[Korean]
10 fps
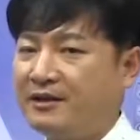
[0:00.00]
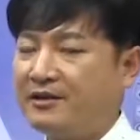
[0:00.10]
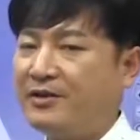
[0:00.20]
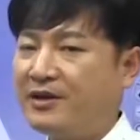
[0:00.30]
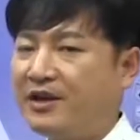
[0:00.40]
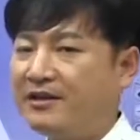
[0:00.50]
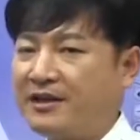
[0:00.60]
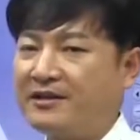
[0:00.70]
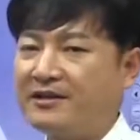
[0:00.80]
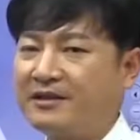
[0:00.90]
이 성향이
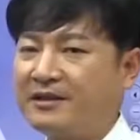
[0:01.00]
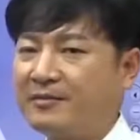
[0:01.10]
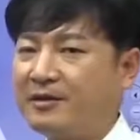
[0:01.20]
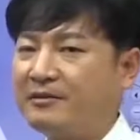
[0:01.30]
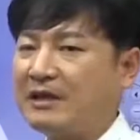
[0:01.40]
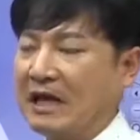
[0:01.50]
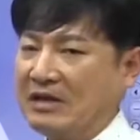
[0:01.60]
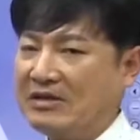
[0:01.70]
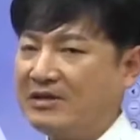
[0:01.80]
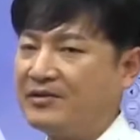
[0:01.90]
다르니까 뭐라고
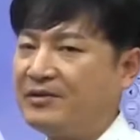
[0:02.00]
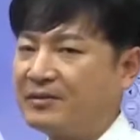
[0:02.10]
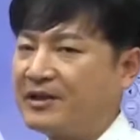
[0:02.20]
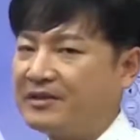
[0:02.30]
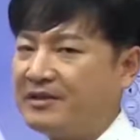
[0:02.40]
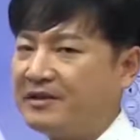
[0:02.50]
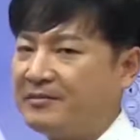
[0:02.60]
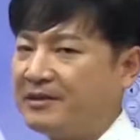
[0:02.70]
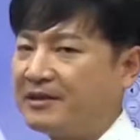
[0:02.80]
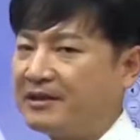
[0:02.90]
단언할 수는 없다는
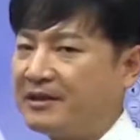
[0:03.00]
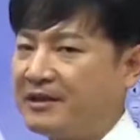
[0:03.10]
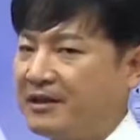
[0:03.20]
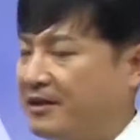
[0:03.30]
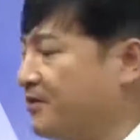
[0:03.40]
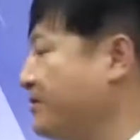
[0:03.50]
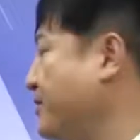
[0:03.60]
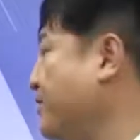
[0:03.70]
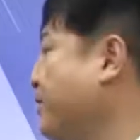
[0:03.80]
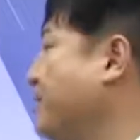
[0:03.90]
얘기입니다. 그래서
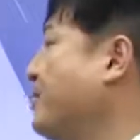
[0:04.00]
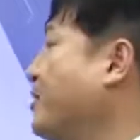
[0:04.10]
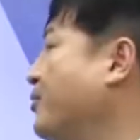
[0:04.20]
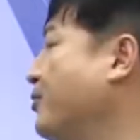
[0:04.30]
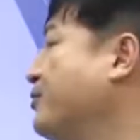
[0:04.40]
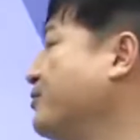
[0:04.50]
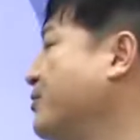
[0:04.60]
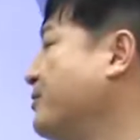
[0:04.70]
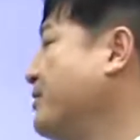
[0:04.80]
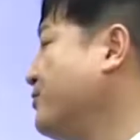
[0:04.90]
어쨌든
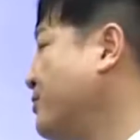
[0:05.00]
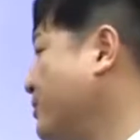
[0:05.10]
고득점을 할 수